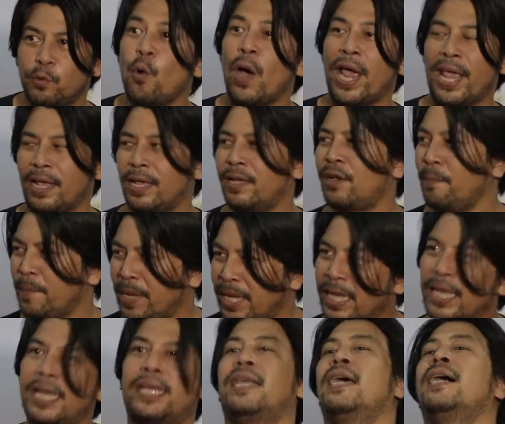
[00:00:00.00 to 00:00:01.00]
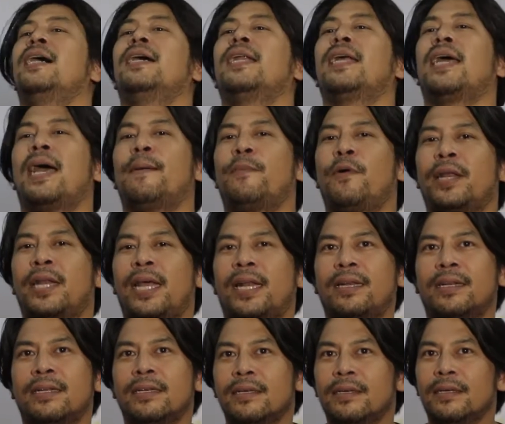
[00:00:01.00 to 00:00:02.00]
ด้วยก็มีอีกเยอะนะฮะเพราะฉะนั้น